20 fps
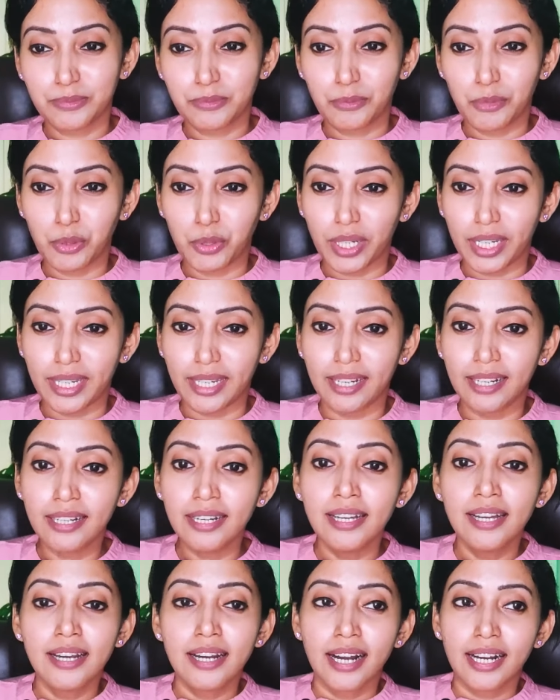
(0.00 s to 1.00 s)
ஓகேயா
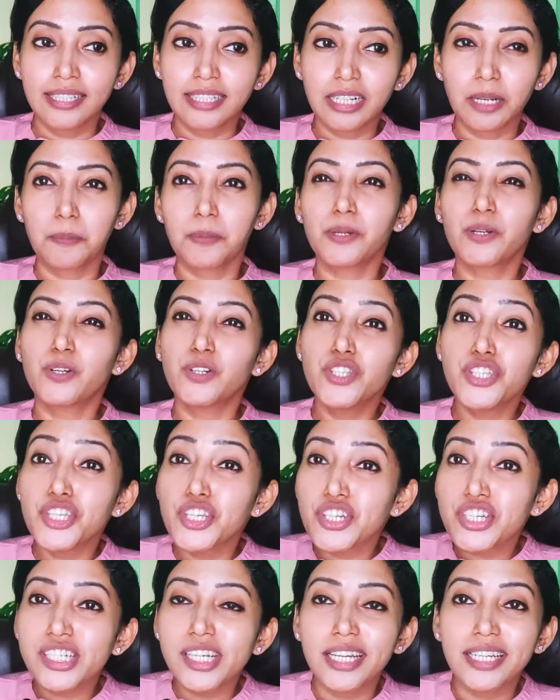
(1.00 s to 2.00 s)
அதுக்கப்புறம்
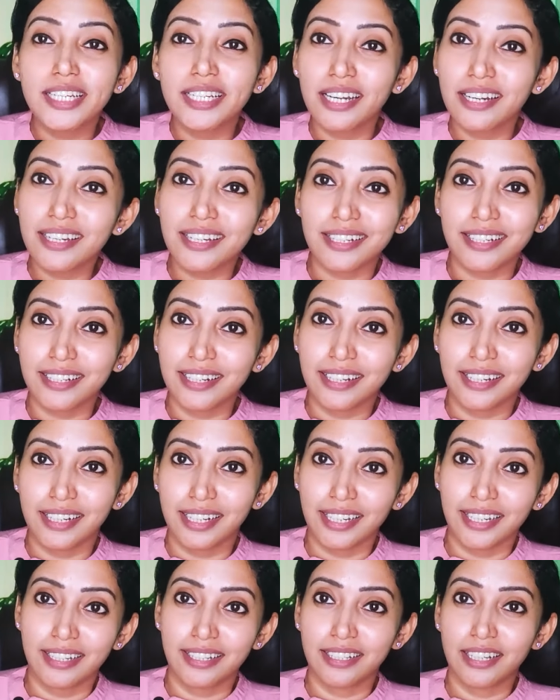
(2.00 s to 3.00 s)
கொஞ்சம் ஷையாக இருக்காங்களே